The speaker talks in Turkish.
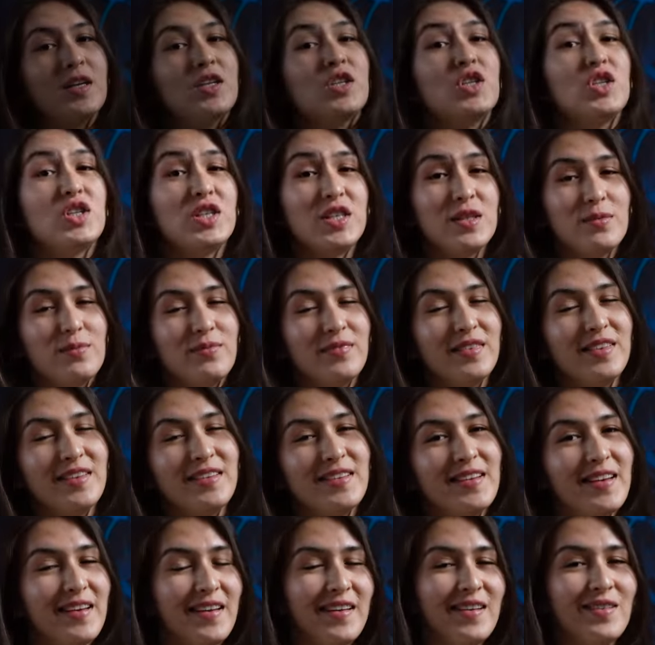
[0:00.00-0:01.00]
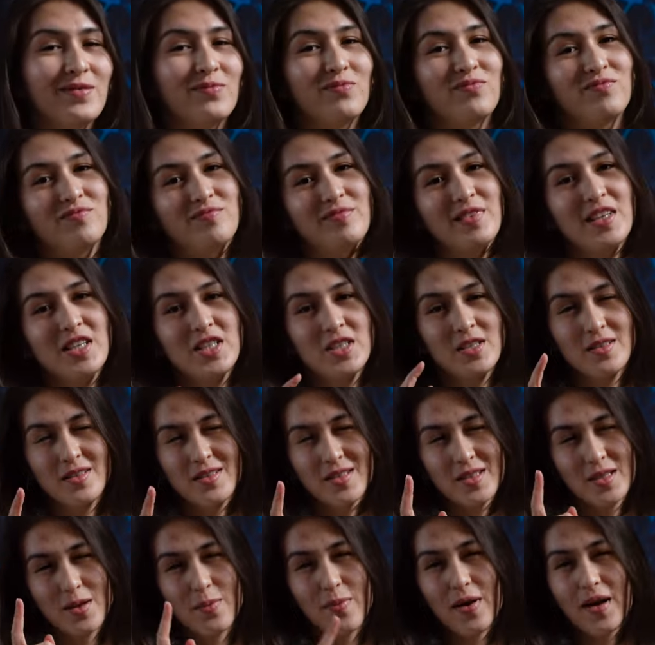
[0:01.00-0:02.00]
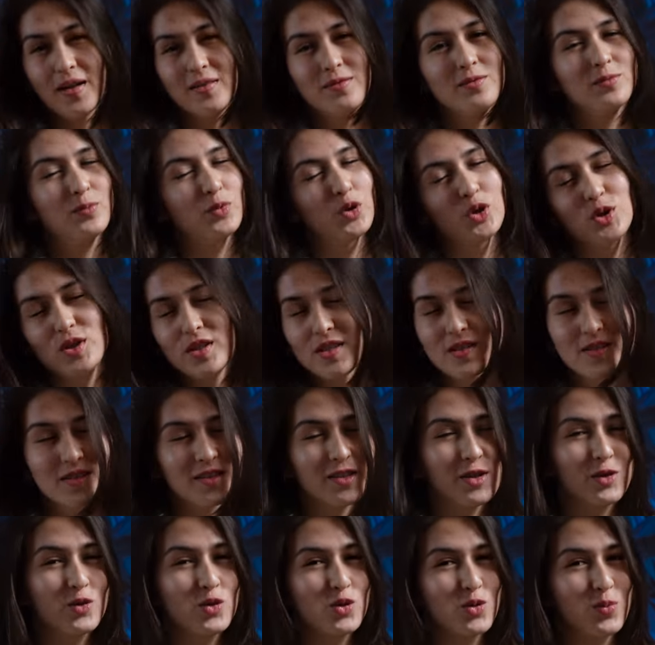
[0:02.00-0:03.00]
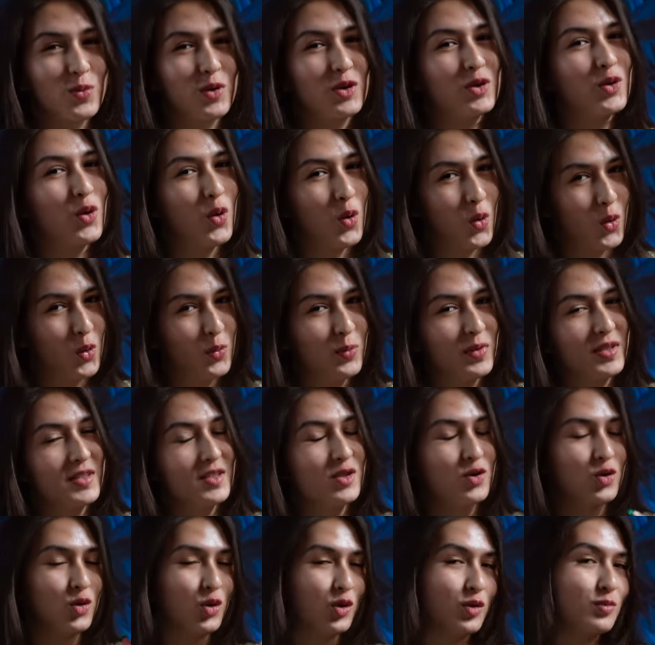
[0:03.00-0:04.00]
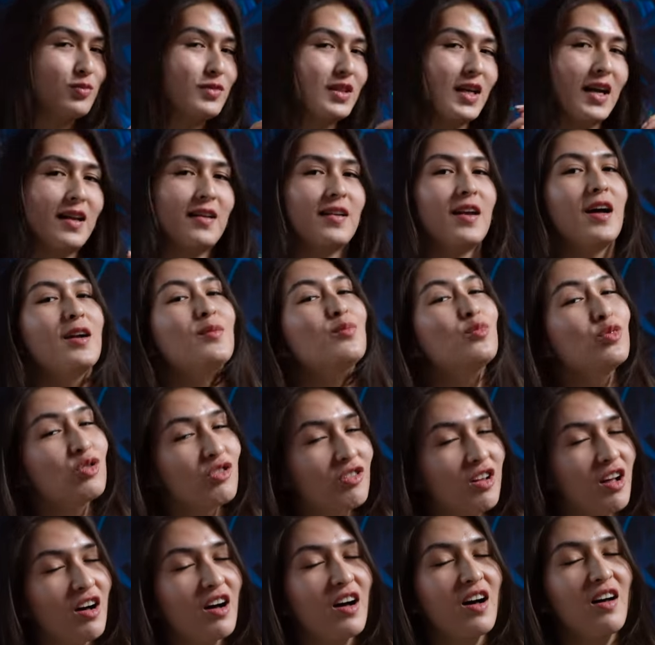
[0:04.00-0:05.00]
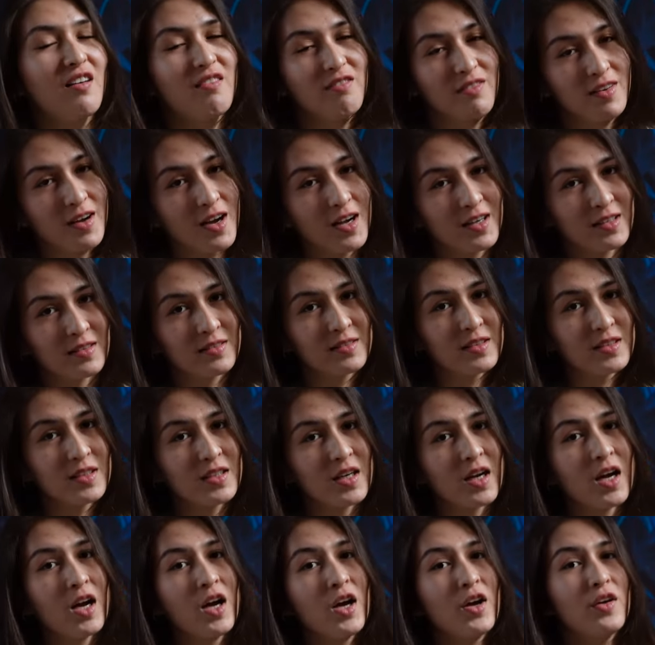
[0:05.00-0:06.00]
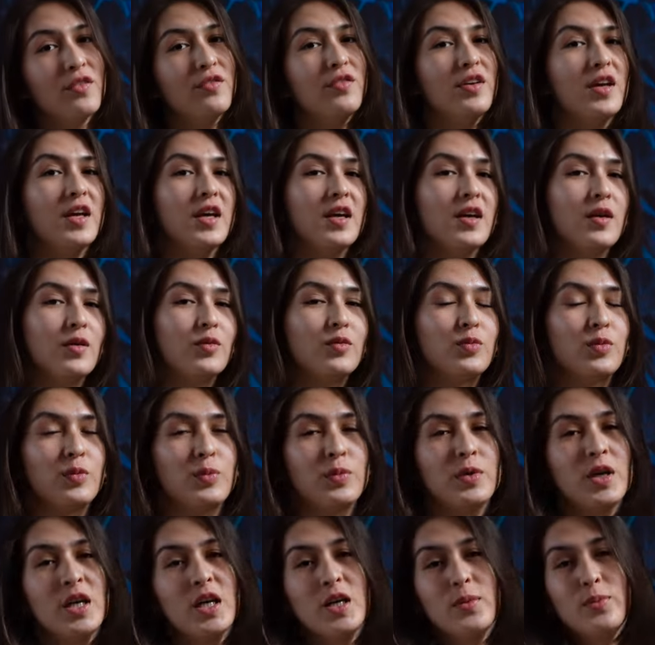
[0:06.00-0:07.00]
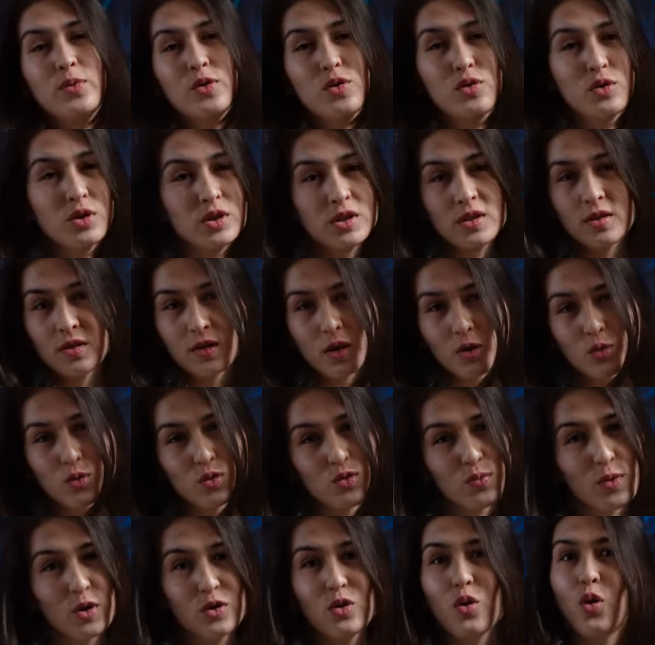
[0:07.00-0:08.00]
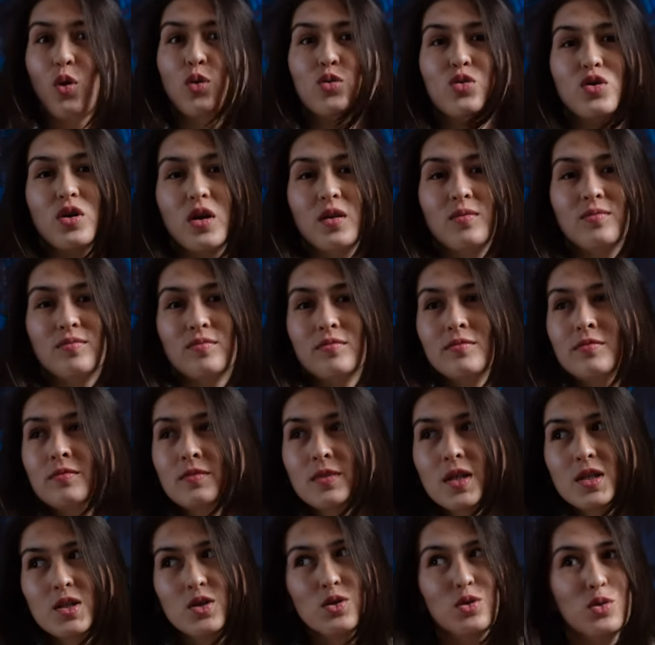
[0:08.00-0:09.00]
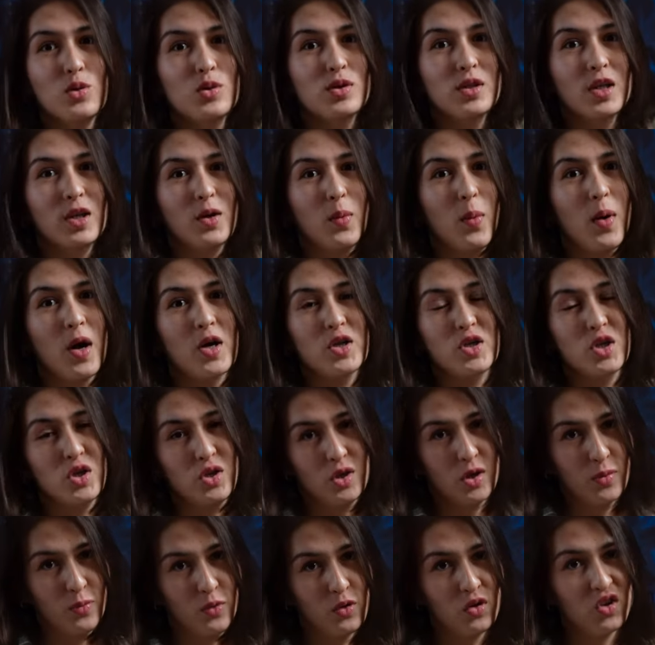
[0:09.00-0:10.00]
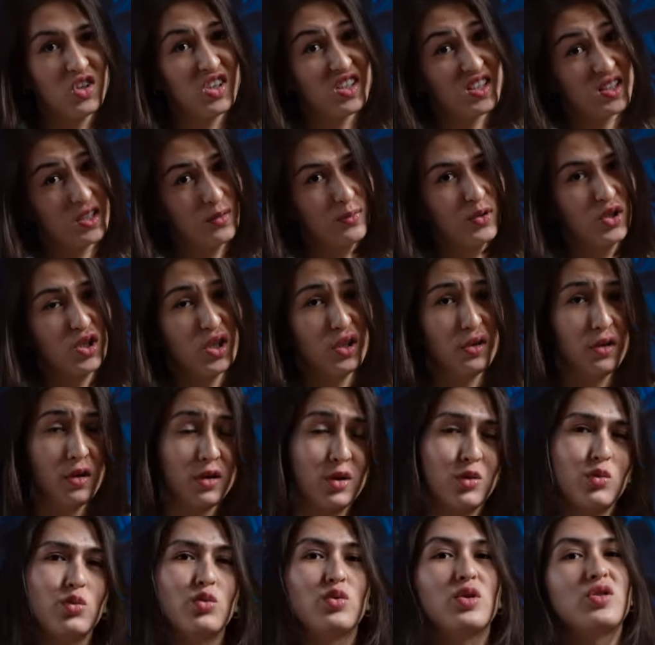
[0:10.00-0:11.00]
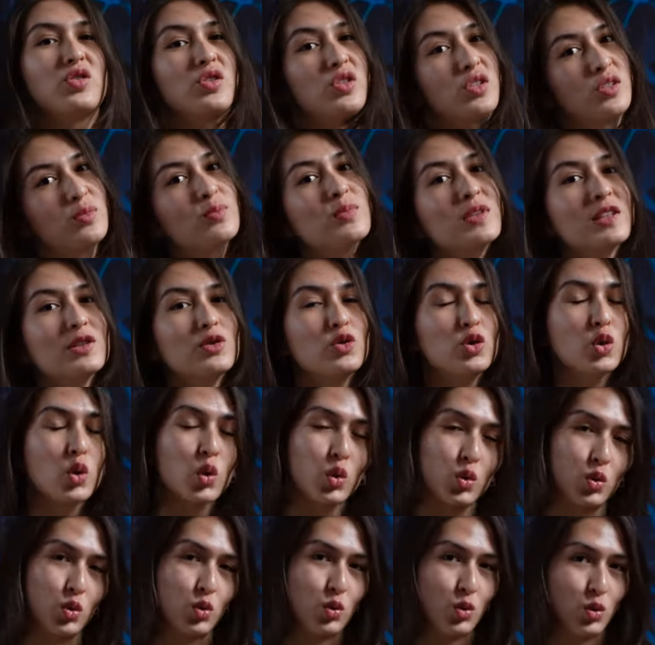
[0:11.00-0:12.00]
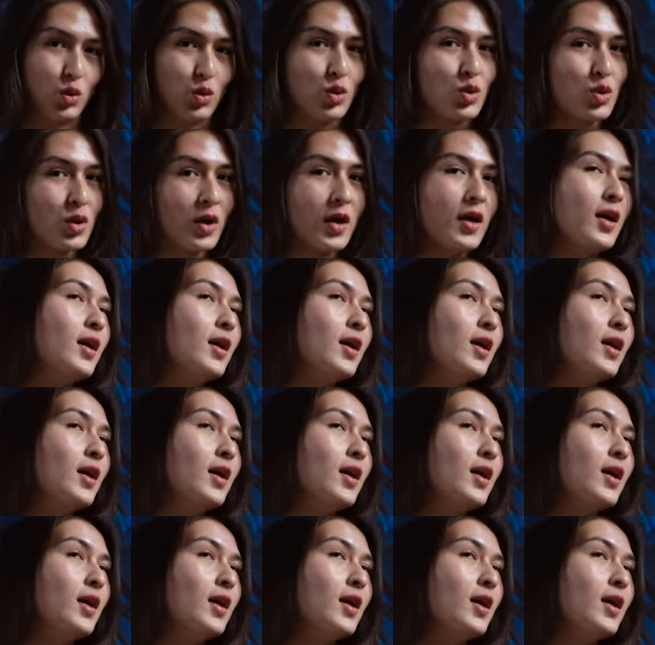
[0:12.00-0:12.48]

Şimdi de içinizde ben protez tırnak uzmanı olmak istiyorum diyenler mutlaka vardır ve e, protez tırnak uzmanı olacağım. Nasıl yüksek maaşa çabuk hızlı bir şekilde ulaşırım da diyorsunuz.